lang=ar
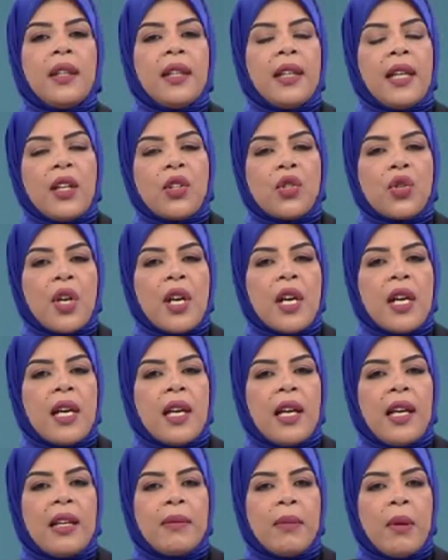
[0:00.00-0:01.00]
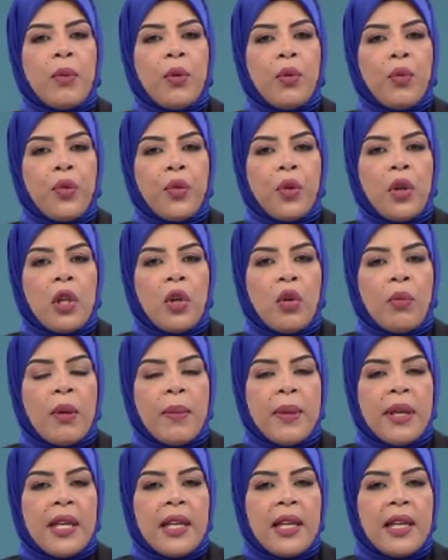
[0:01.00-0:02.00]
أجرى المبعوث
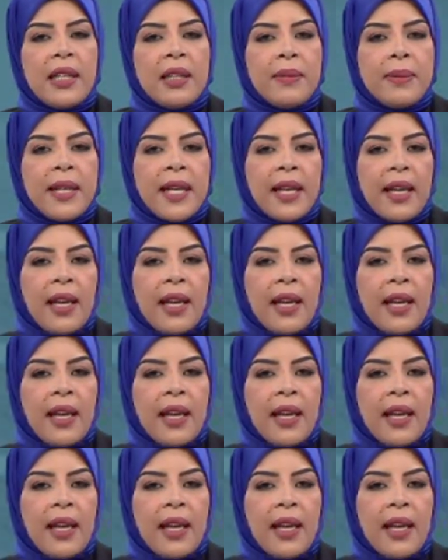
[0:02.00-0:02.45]
الأممي لليبيا